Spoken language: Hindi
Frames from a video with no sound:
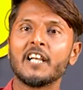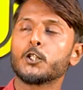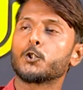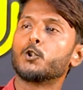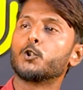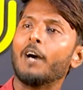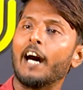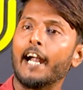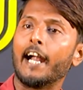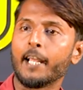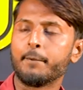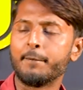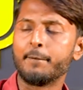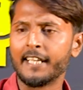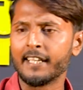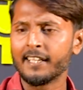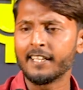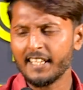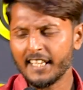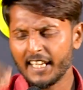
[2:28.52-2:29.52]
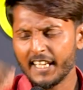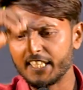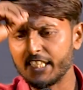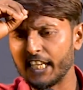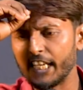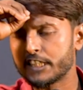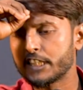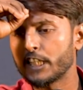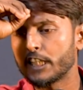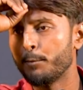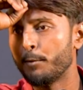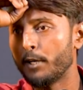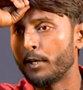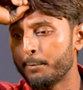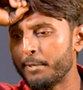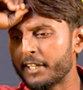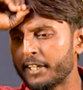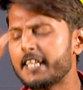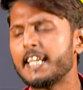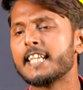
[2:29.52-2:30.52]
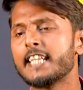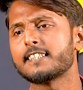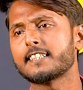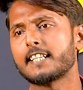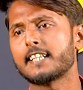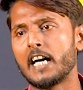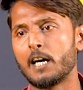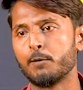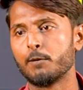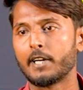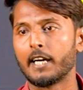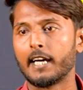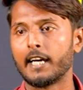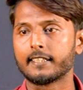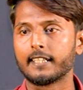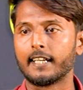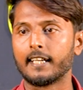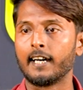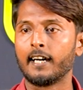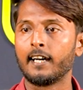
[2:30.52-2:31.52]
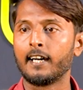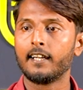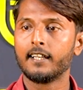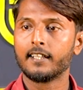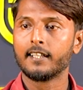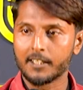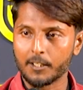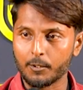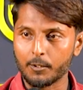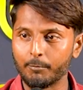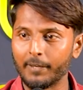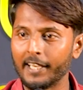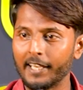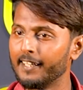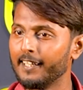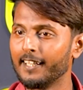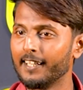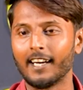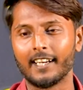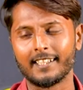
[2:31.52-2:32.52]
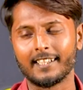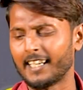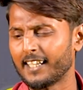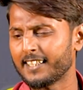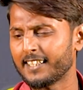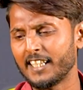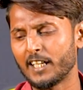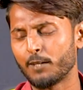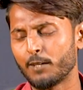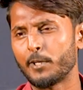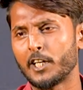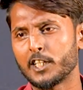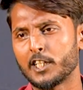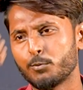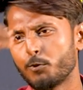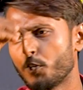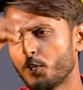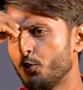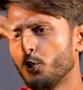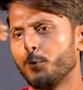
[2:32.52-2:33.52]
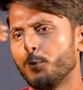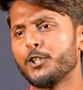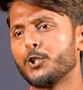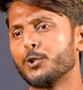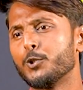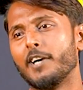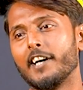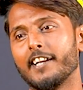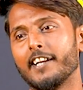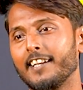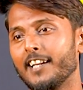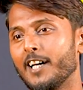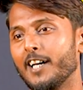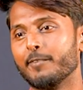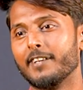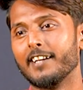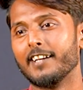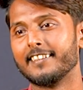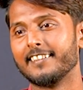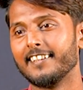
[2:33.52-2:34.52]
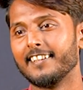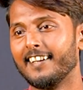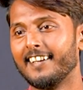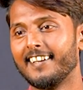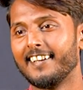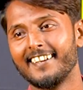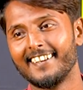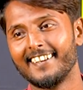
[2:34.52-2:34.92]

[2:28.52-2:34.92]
तुम्हारे बिन ये सब अब किस काम का था मैंने हटा दिया पासवर्ड जो भी तुम्हारे नाम का था